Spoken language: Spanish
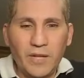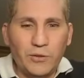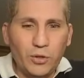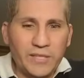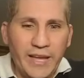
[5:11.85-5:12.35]

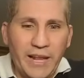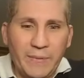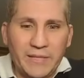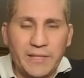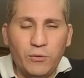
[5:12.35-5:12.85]
Entonces, el
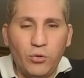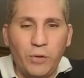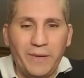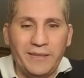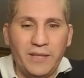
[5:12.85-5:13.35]

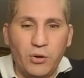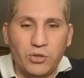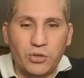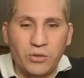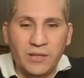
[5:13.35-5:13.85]
versículo
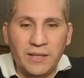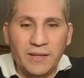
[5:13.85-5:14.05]
28,